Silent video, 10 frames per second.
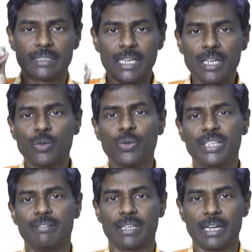
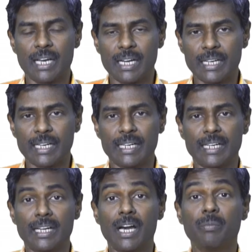தரக்கூடியவர்களாக
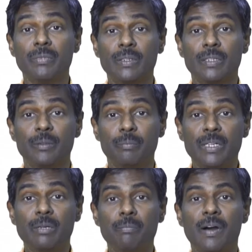நாம்
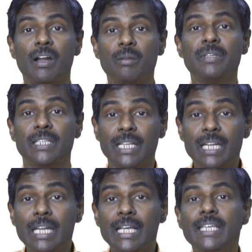பெரும்பாலும்
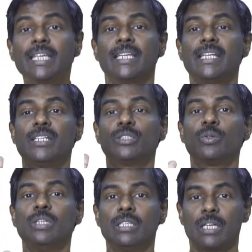இல்லை என்று
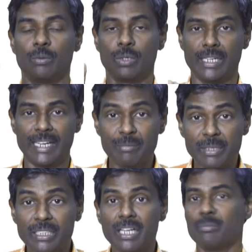சொல்லுகிற ஒரு
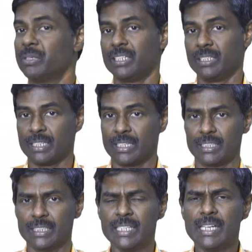நிலைமை தான் நமக்கு
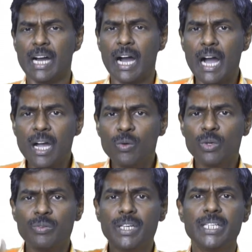இருக்கின்றது
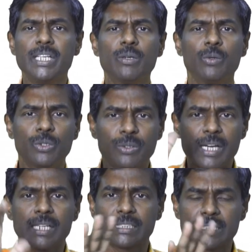ஆங்கொருவர்
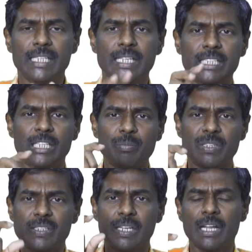இங்கொருவராக சிலர் இதை
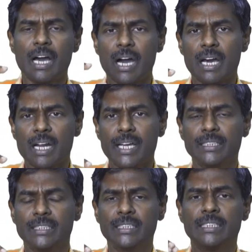பற்றியெல்லாம்
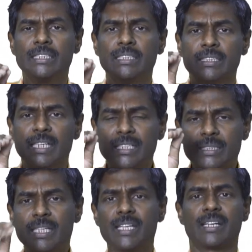ஆராய்ந்து
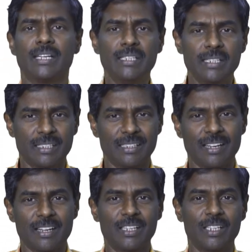தனித்தனியே
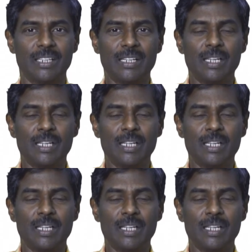கண்டிருக்கின்றார்கள்